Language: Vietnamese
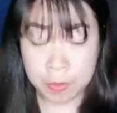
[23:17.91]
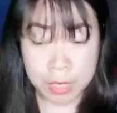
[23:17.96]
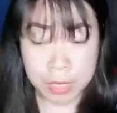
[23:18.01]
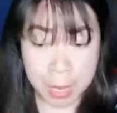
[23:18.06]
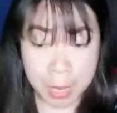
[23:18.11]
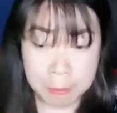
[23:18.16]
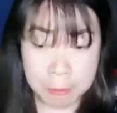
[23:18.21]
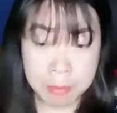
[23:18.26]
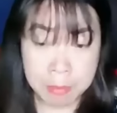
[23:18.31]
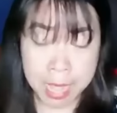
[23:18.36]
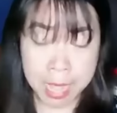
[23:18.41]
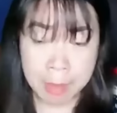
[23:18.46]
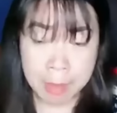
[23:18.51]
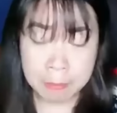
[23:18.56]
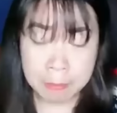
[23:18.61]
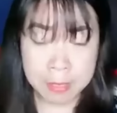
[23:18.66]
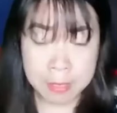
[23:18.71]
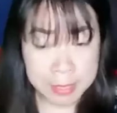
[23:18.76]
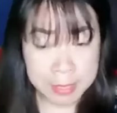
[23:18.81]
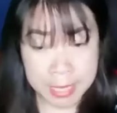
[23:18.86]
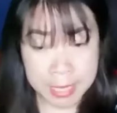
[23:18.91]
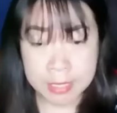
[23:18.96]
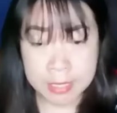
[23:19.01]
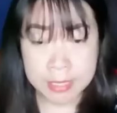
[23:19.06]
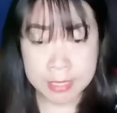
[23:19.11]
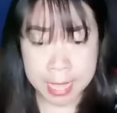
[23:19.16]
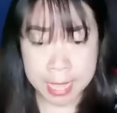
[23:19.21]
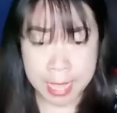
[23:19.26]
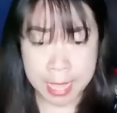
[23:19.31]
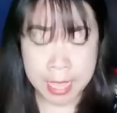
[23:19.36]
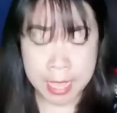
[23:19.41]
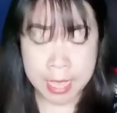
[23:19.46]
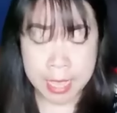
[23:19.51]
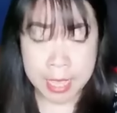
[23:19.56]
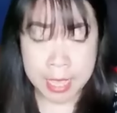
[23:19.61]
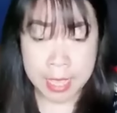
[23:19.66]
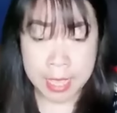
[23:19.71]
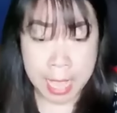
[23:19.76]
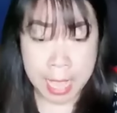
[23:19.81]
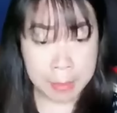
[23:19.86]
Ấm áp, sạch sẽ,
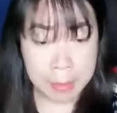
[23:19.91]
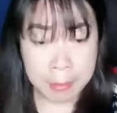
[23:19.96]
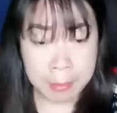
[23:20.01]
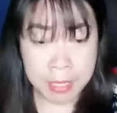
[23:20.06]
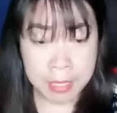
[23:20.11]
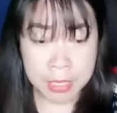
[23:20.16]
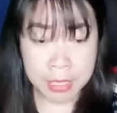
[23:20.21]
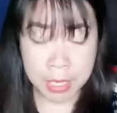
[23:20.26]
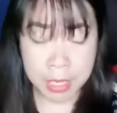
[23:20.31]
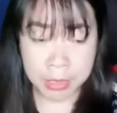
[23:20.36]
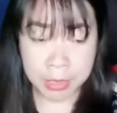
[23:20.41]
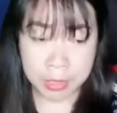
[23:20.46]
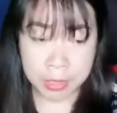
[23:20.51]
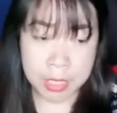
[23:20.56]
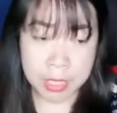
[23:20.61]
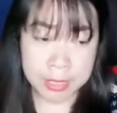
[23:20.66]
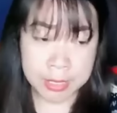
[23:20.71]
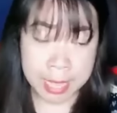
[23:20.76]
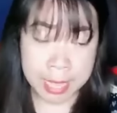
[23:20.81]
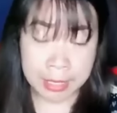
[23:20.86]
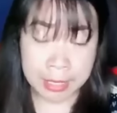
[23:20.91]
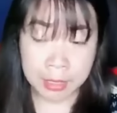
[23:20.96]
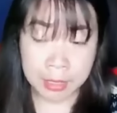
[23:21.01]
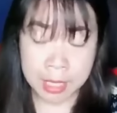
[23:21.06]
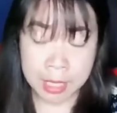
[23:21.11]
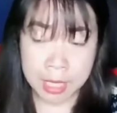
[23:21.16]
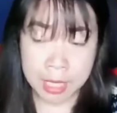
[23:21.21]
ánh mặt trời tươi sáng,